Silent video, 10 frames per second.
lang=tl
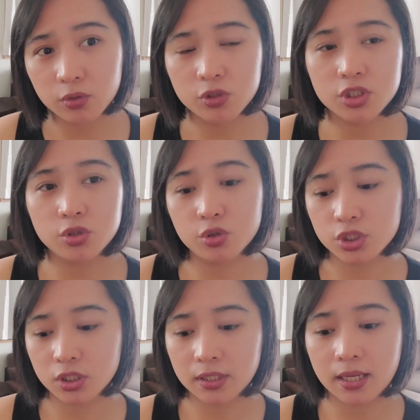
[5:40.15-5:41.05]
Doon, doon
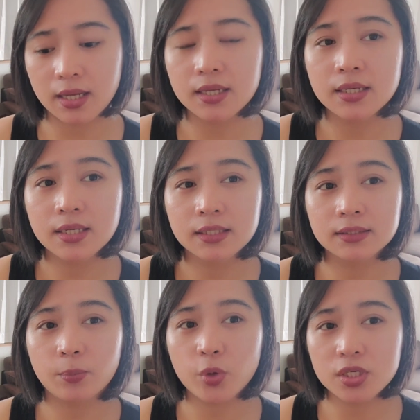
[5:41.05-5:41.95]
siya na,
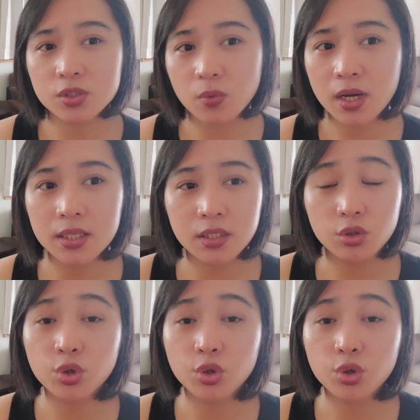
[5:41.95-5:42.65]
na pwestuhan niya,